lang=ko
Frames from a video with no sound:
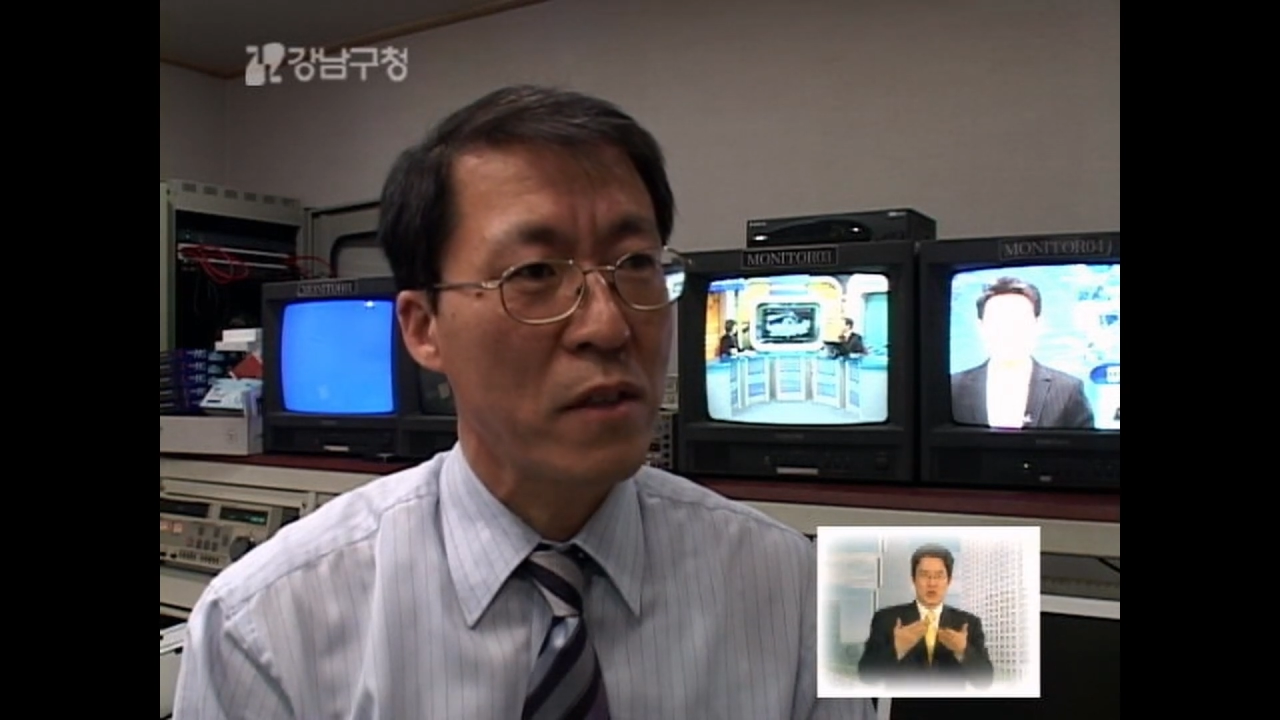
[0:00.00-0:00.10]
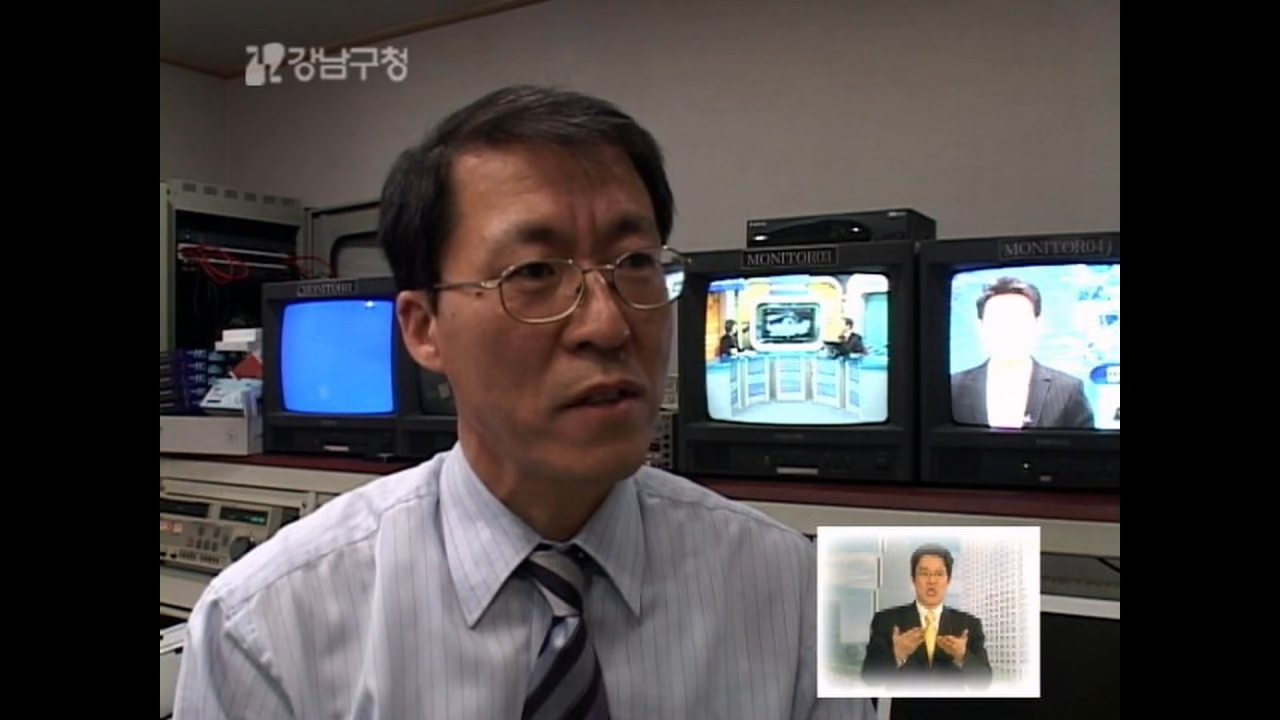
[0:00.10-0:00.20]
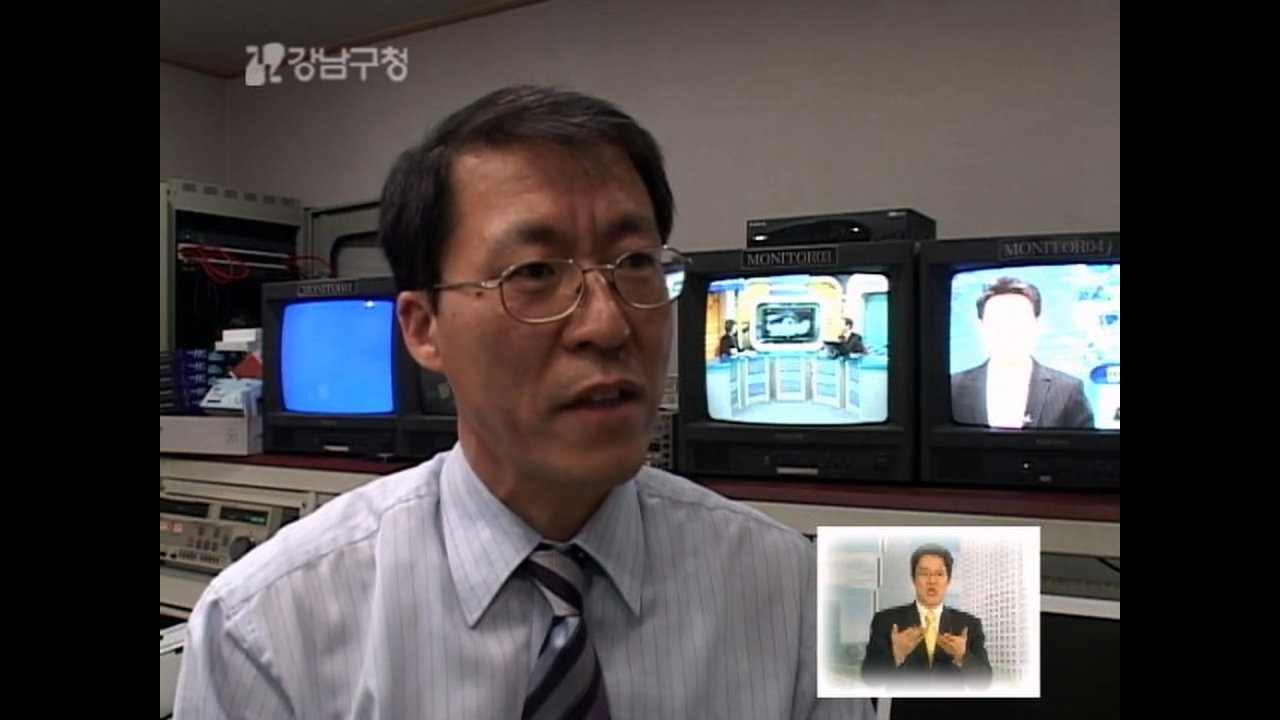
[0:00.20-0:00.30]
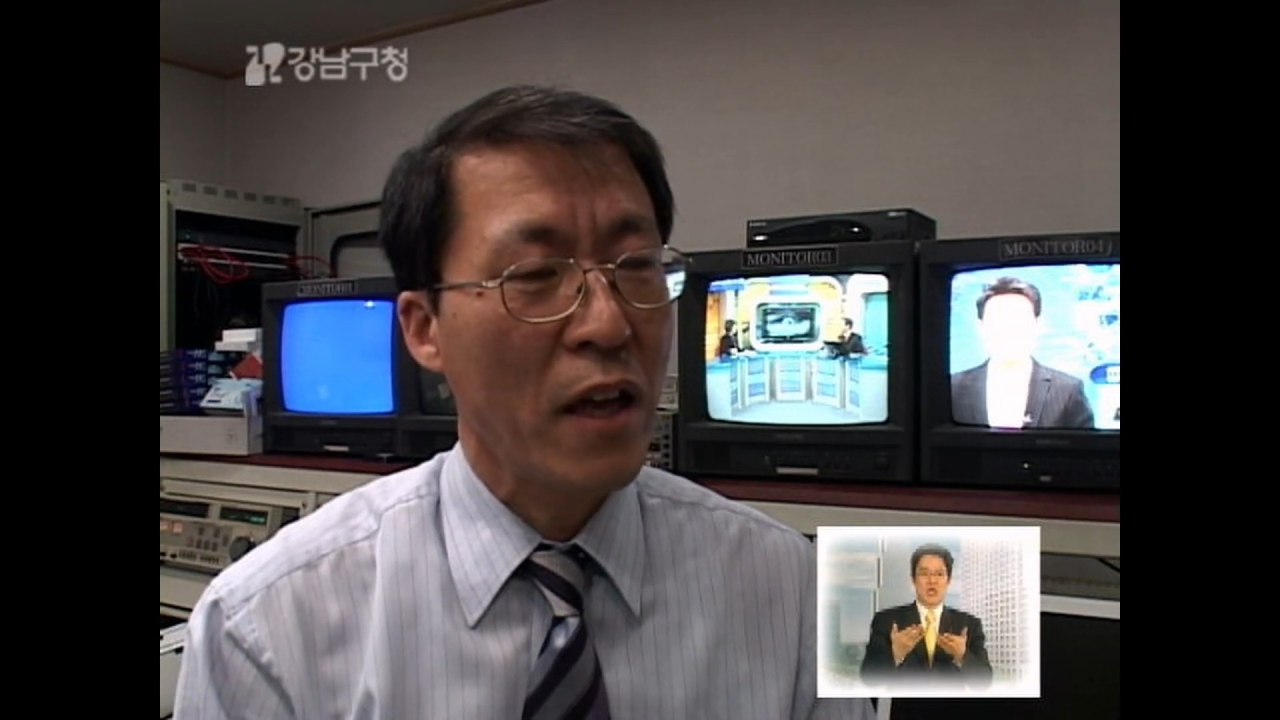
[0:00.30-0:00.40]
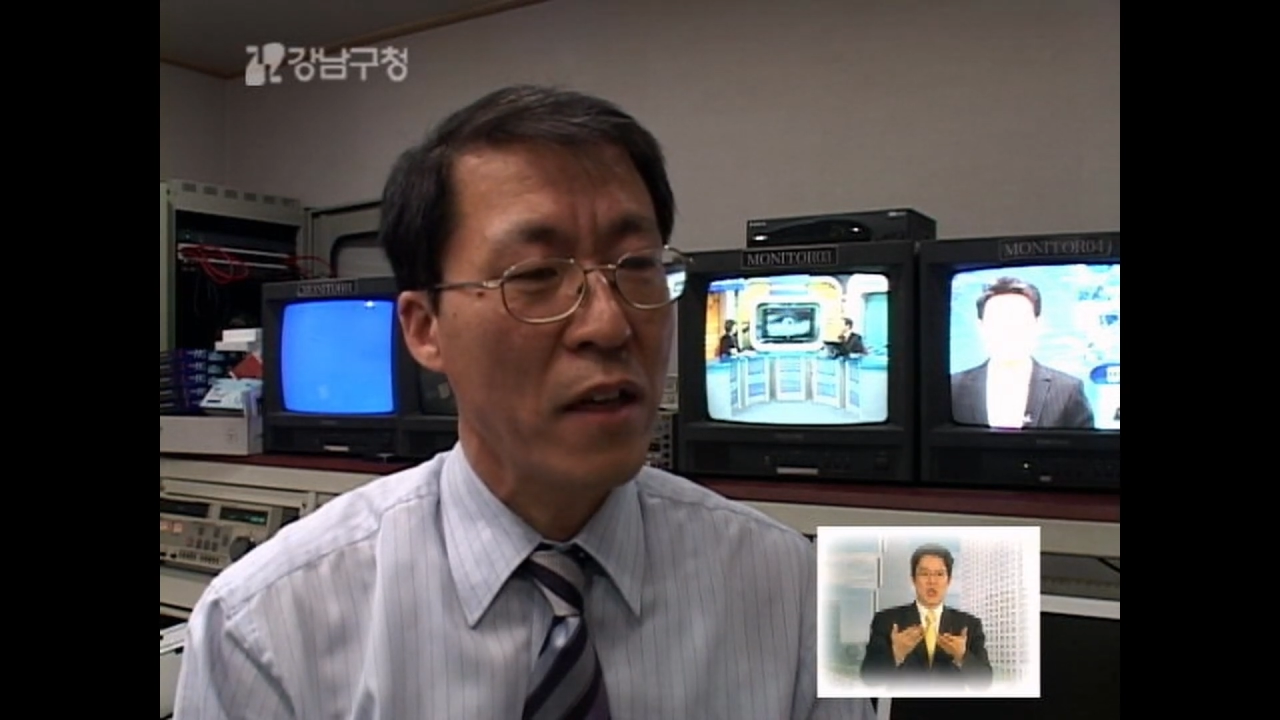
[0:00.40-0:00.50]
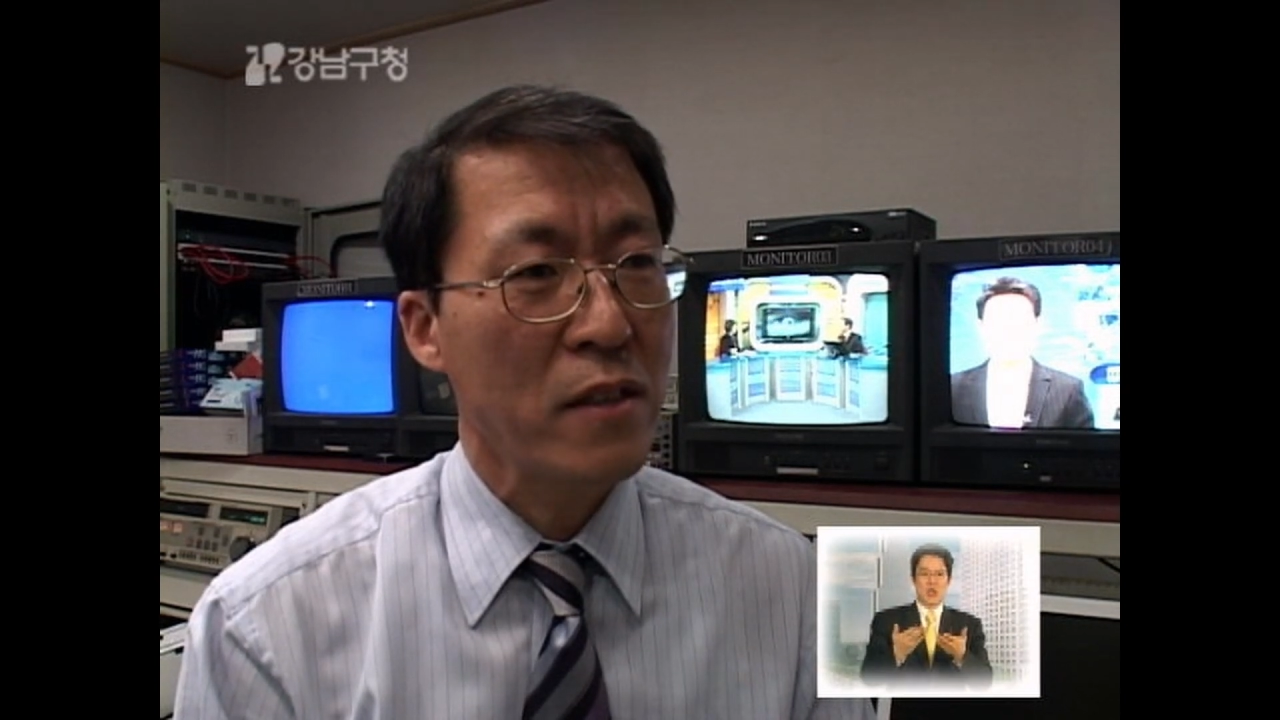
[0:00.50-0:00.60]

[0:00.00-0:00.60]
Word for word: 흔쾌히